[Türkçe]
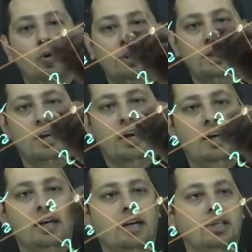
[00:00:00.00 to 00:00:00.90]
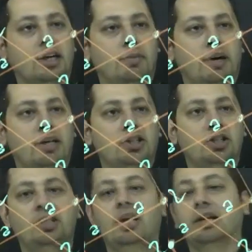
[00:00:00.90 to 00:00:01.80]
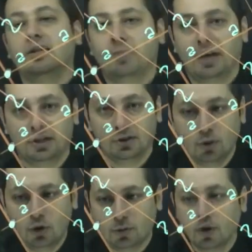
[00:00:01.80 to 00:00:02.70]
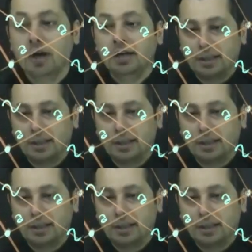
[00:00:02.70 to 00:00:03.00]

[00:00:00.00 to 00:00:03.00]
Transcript: o da yine A'ya kaç A paylaşır? 2A paylaşır. Doğru mu?